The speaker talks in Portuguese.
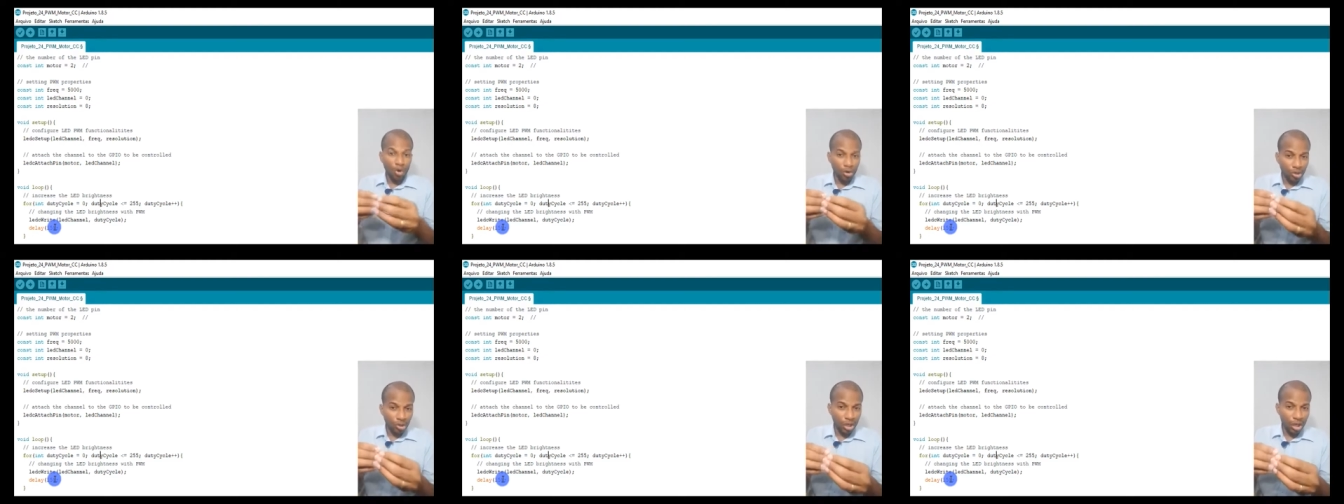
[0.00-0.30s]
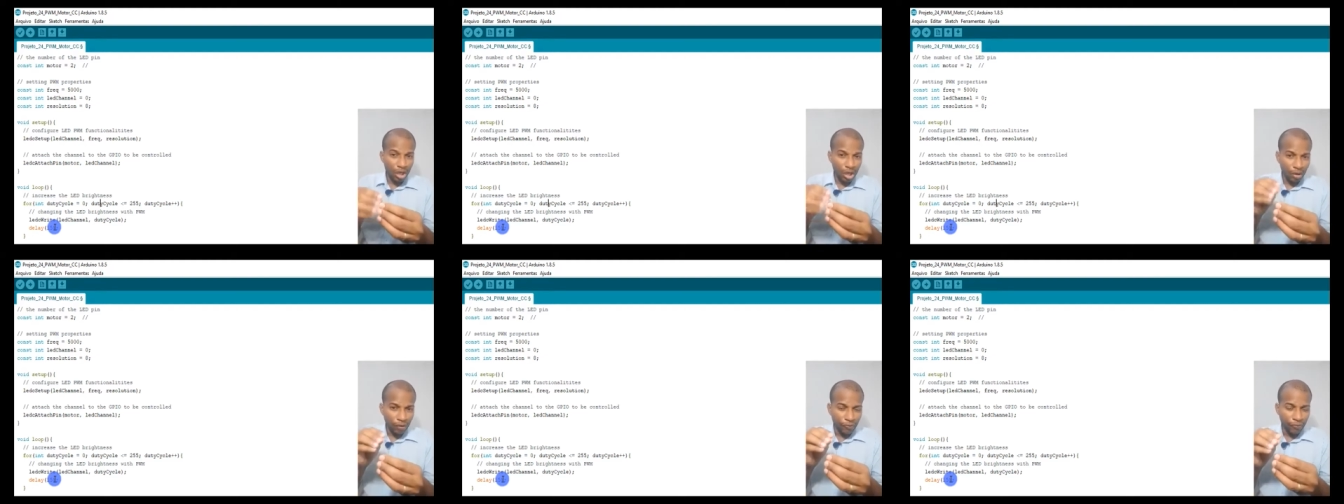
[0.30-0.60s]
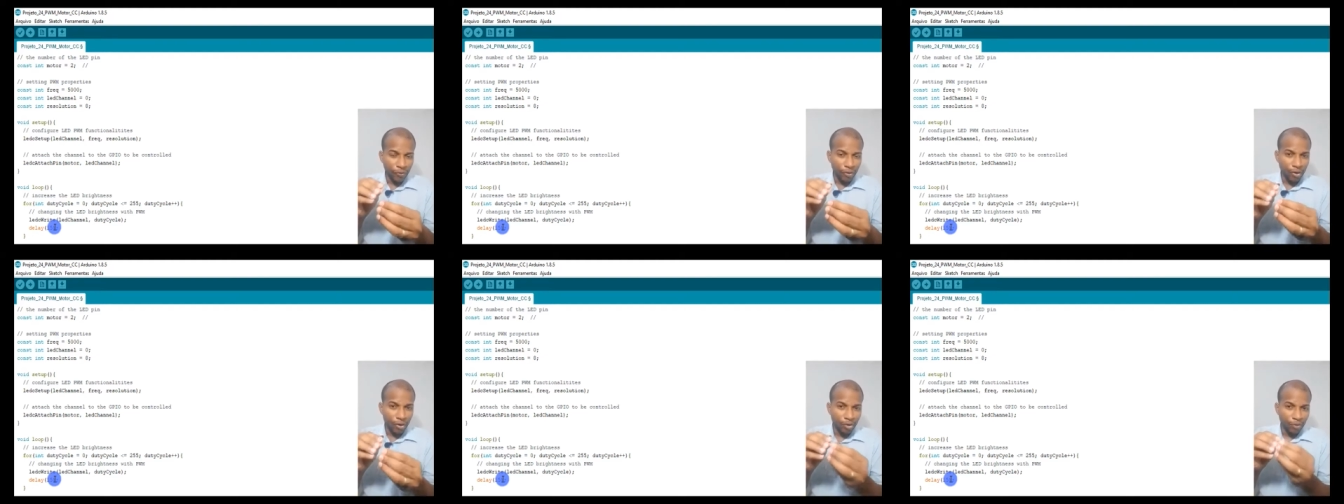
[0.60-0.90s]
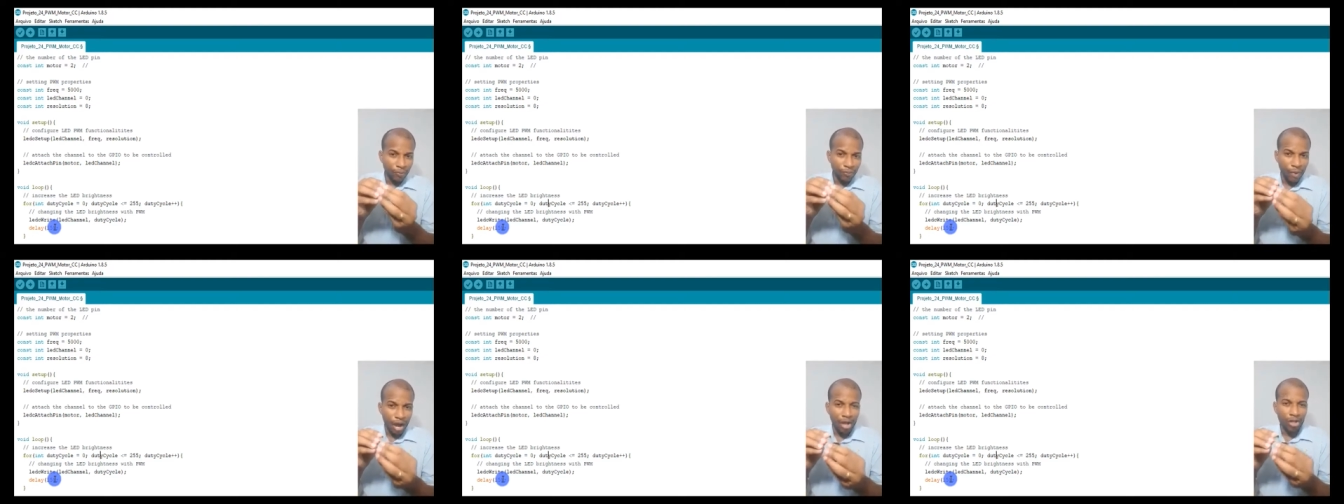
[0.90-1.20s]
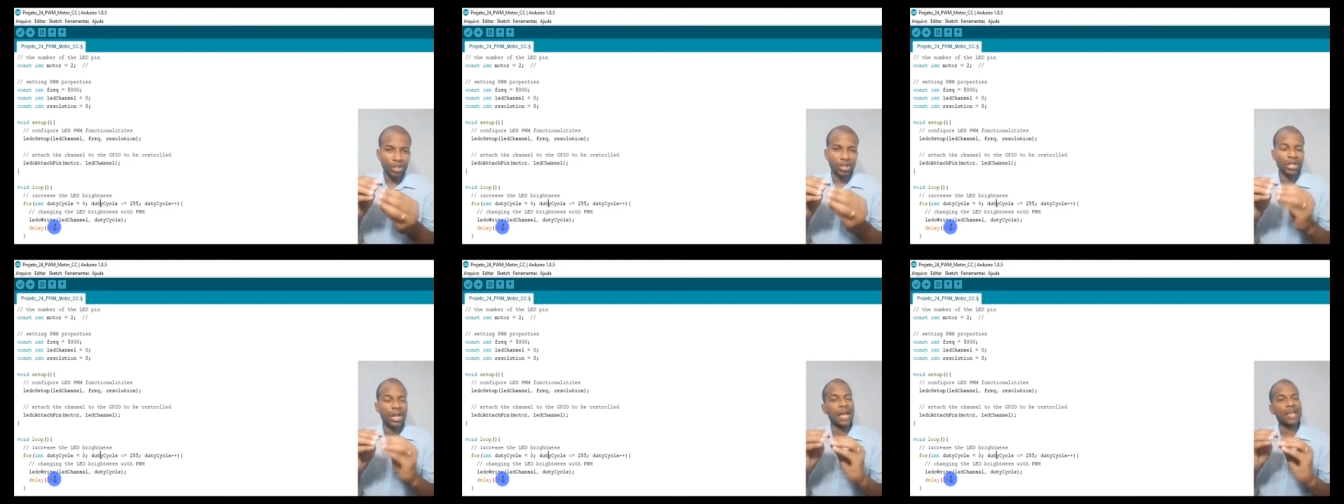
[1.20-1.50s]
onde eu vou
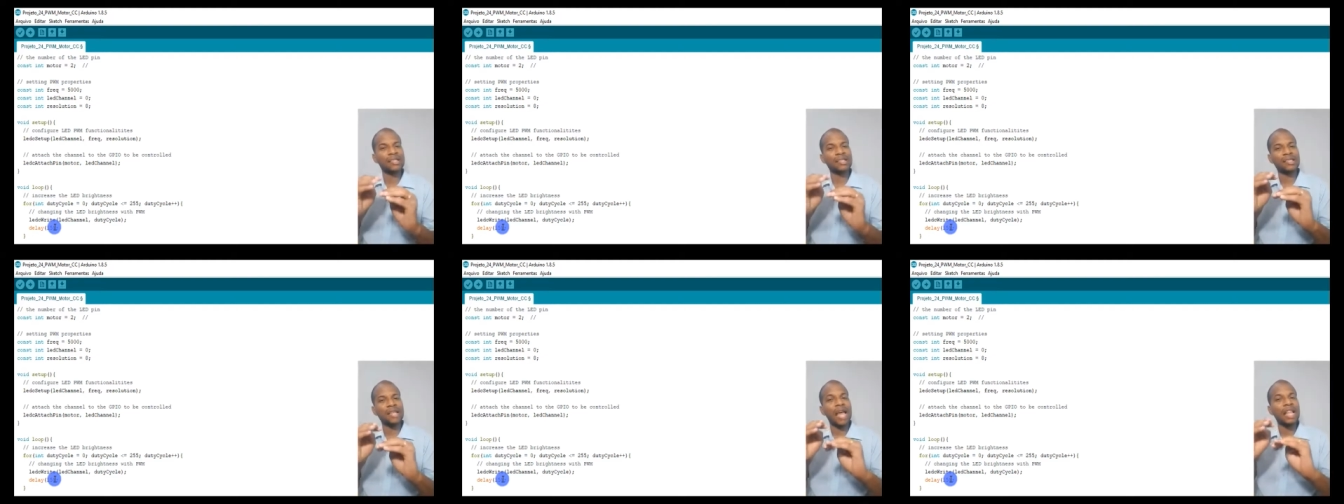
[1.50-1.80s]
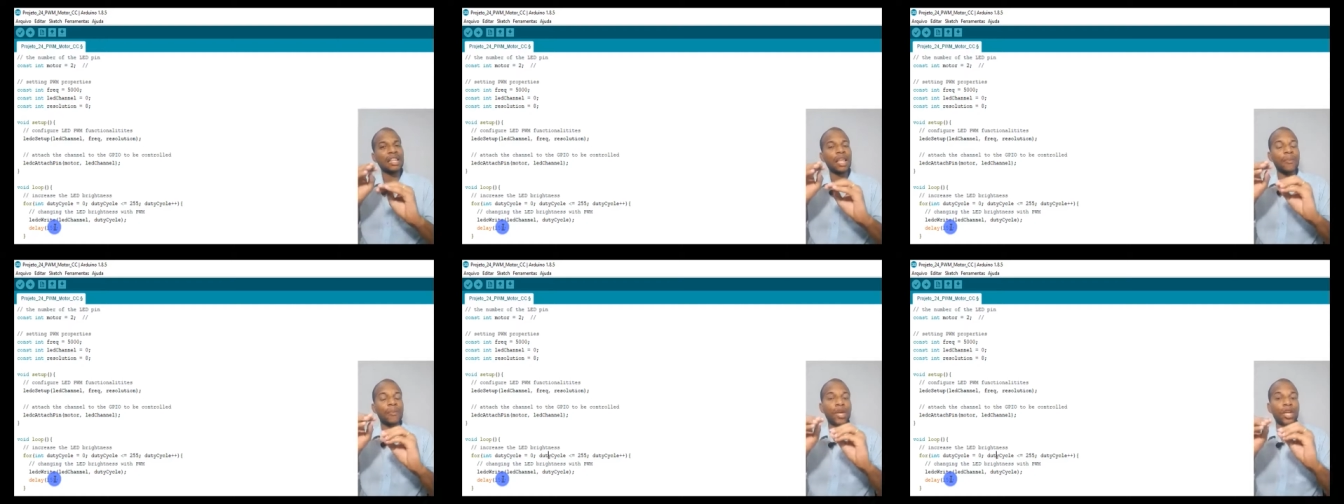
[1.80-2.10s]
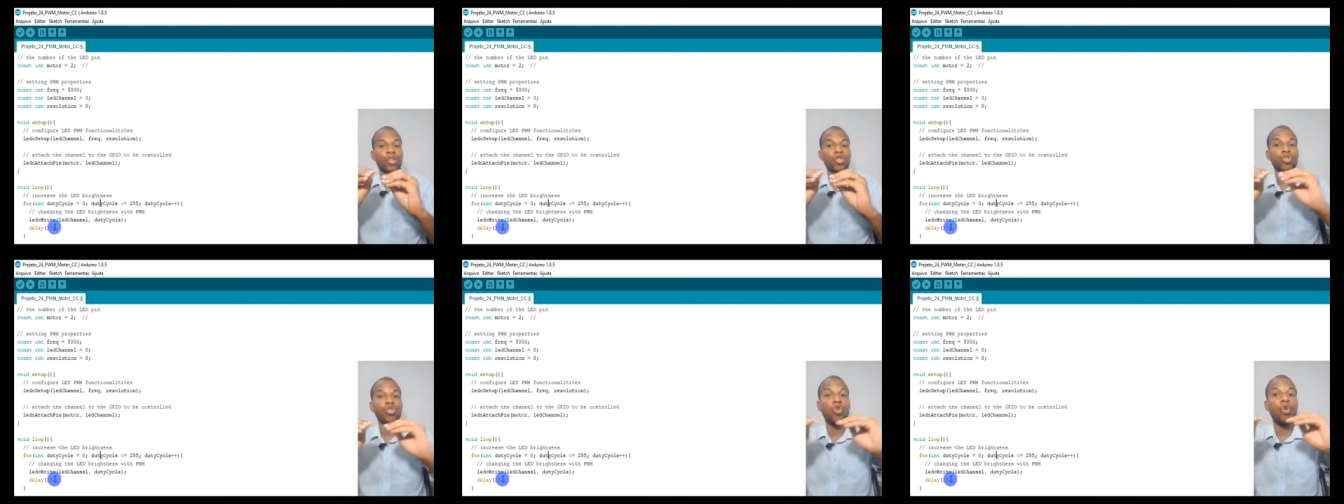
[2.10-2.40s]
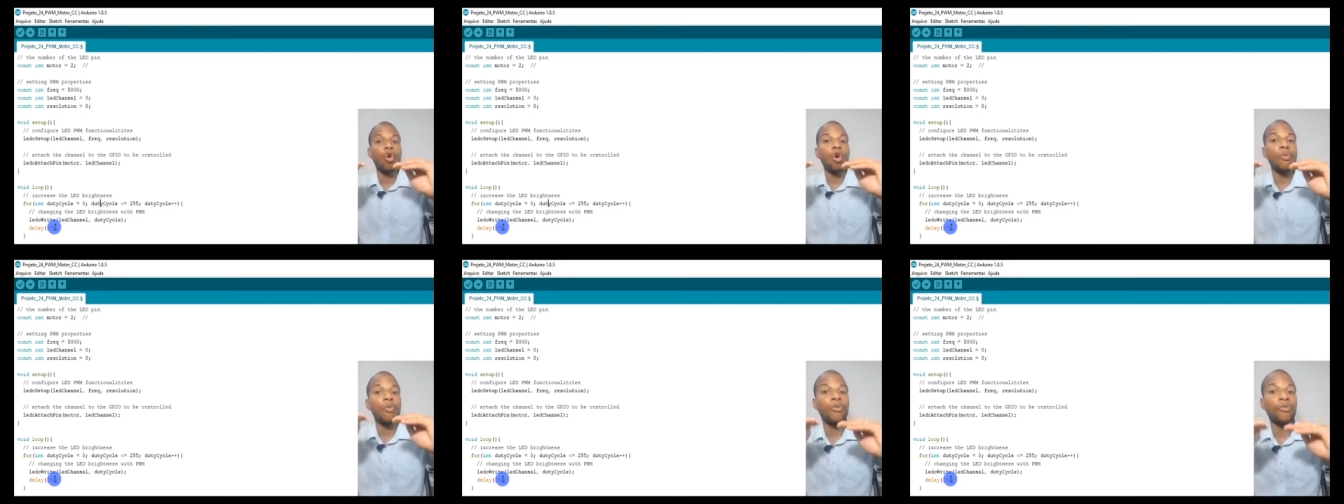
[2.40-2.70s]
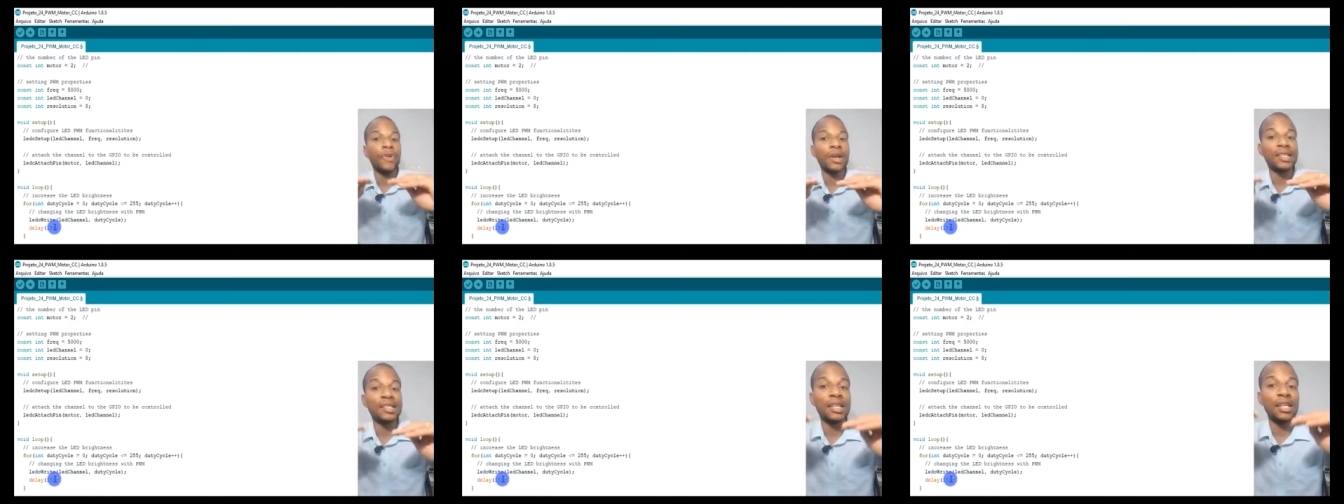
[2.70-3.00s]
mostrar exatamente
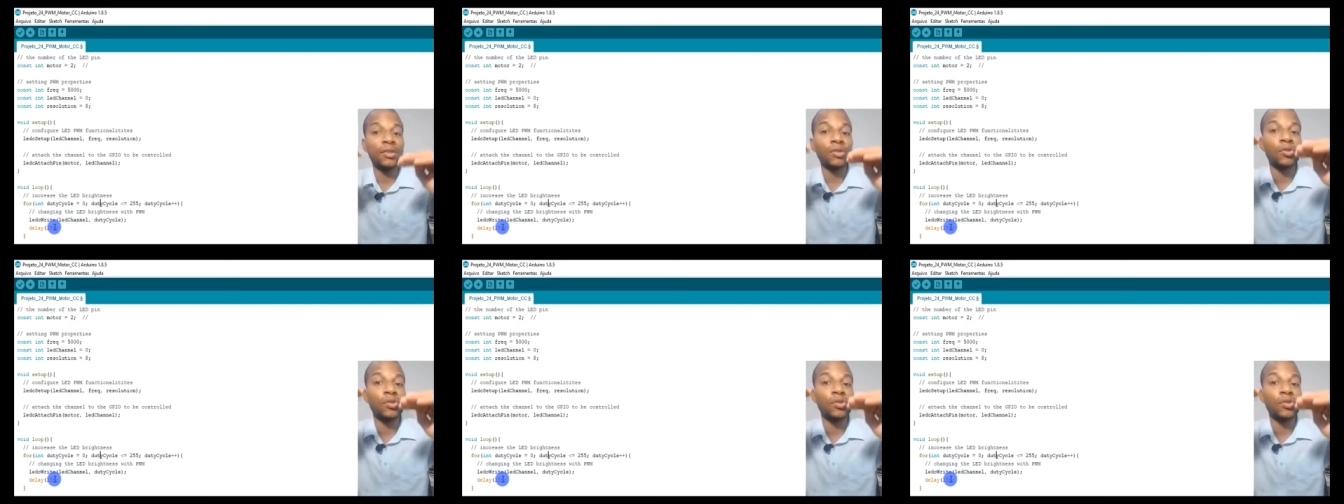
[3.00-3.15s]
como fazer